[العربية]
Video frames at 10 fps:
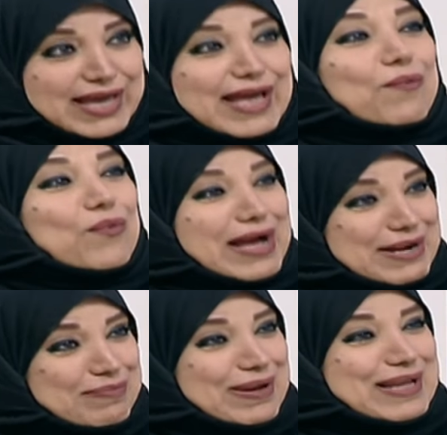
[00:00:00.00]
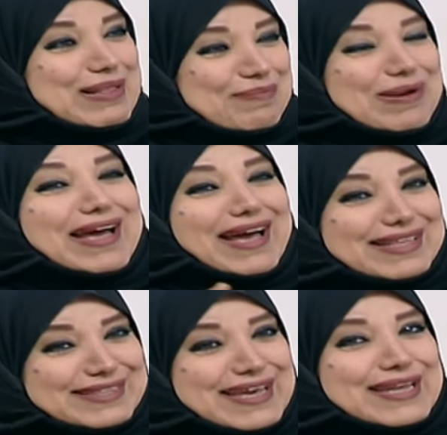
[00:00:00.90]
وانا بعد لما
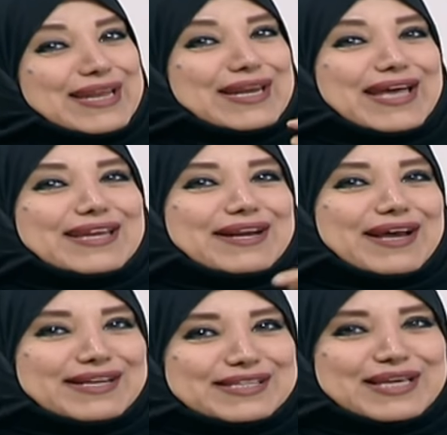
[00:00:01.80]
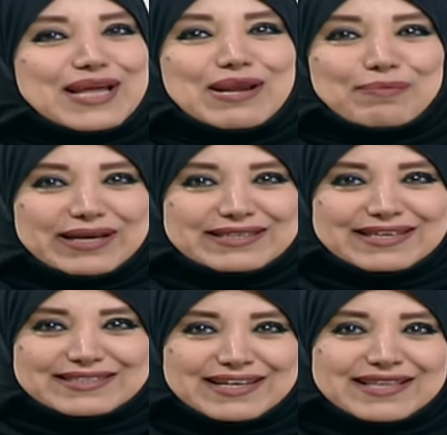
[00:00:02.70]
حطينا ان احنا راح نتكلم عن
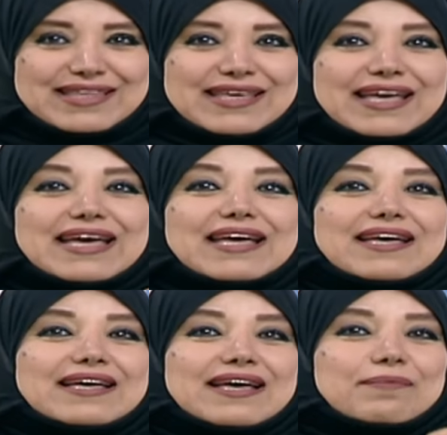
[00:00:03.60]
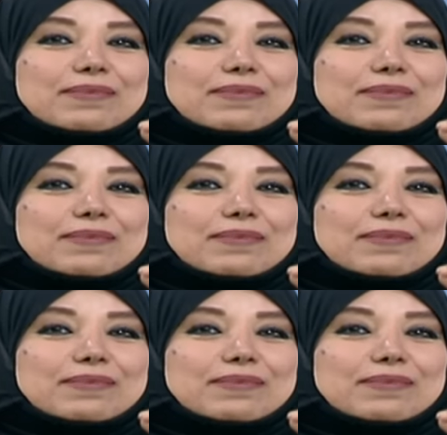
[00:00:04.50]
التغذيه آه،